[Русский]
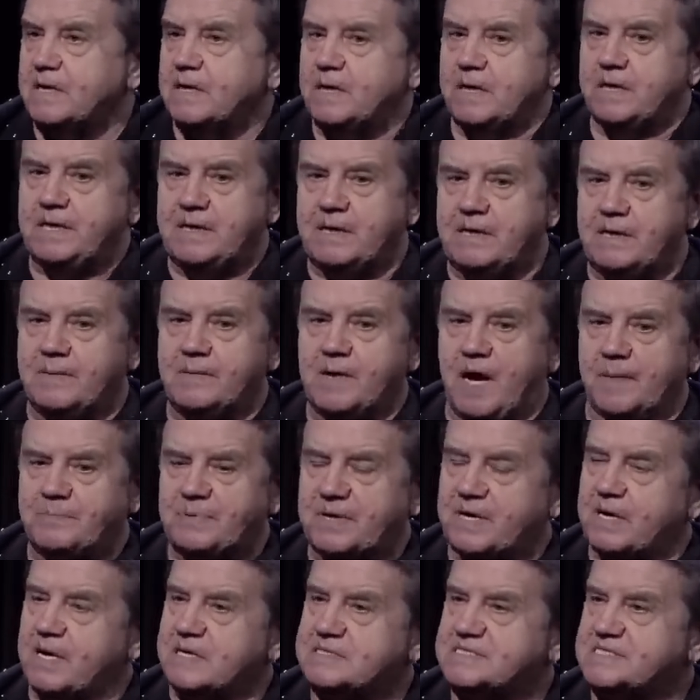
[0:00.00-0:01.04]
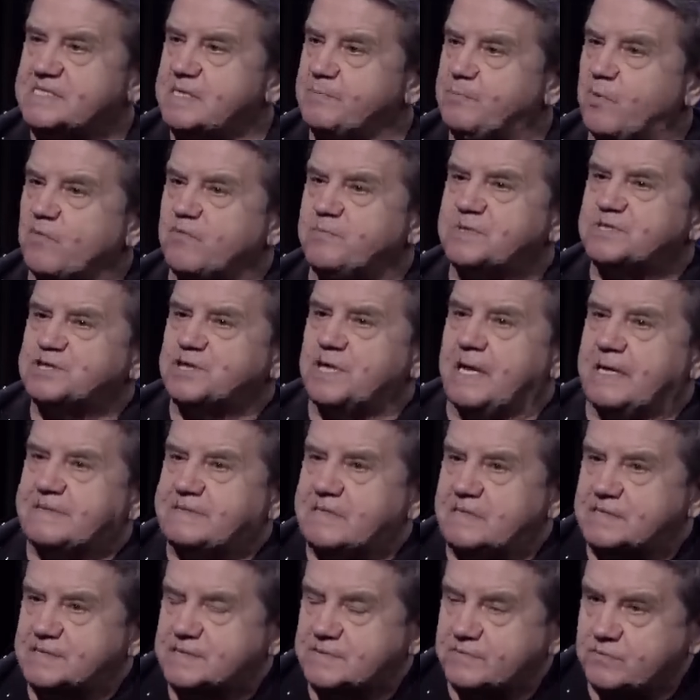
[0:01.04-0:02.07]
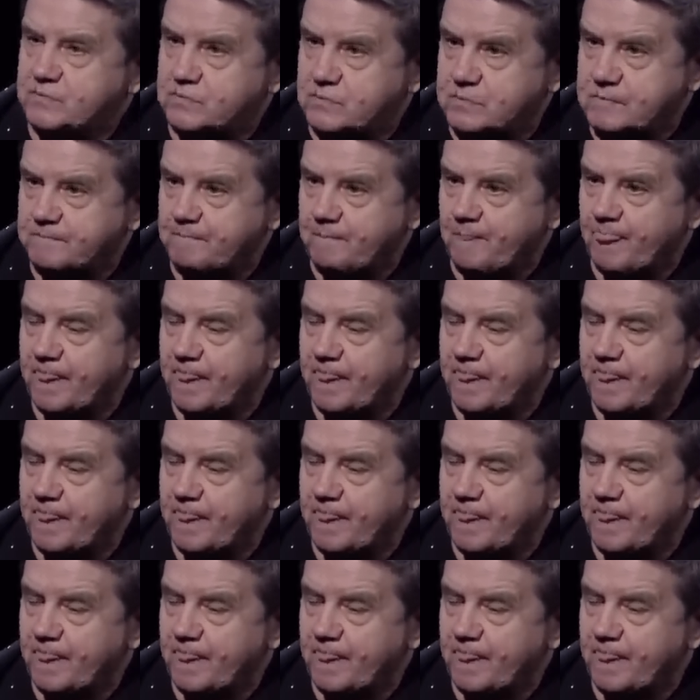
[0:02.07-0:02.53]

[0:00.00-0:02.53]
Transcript: или операции по вмешательству